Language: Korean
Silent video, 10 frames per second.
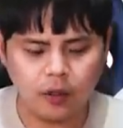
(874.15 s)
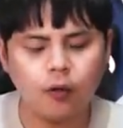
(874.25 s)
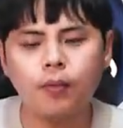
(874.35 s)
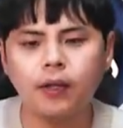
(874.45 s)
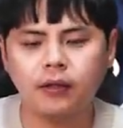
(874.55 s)

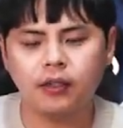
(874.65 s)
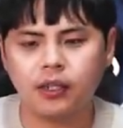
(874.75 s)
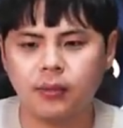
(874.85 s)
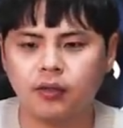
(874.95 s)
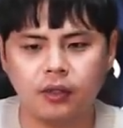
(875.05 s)
새콤한
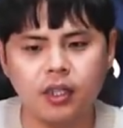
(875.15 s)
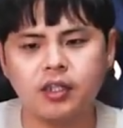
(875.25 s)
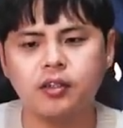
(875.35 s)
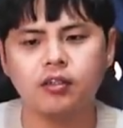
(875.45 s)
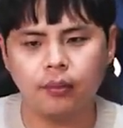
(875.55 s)
느낌의
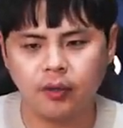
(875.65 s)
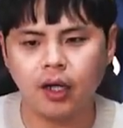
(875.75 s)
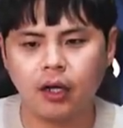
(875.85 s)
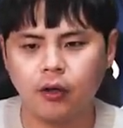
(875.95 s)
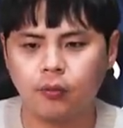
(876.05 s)
드레싱처럼
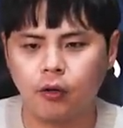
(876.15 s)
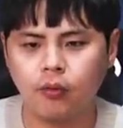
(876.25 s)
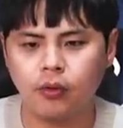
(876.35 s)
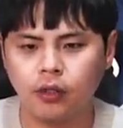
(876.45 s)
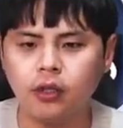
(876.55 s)
생각하고
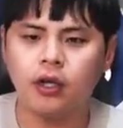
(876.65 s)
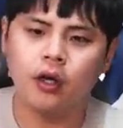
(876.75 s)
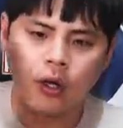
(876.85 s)
먹으면은